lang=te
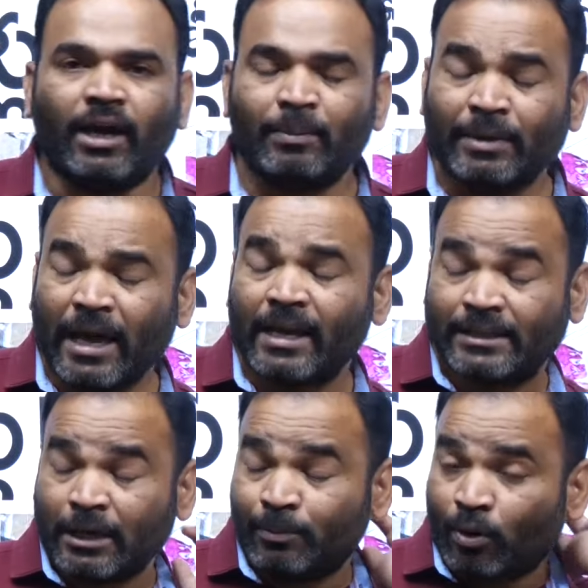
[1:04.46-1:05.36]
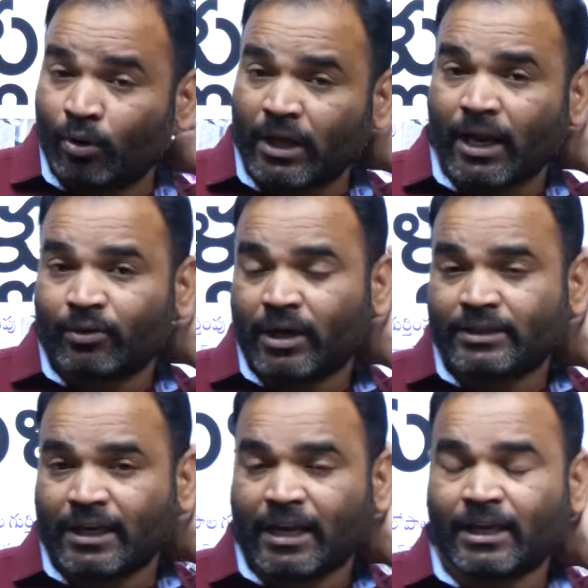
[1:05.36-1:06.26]
అంటే బీఆర్ఎస్ ఎల్పి హోదా లేకుండా
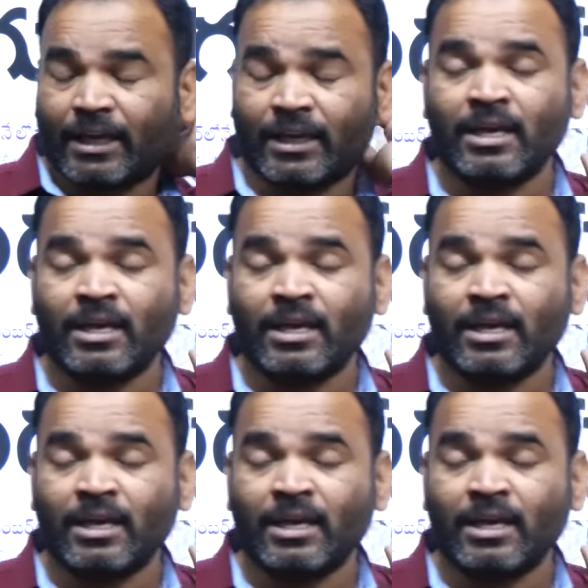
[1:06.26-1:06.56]
చేయడానికి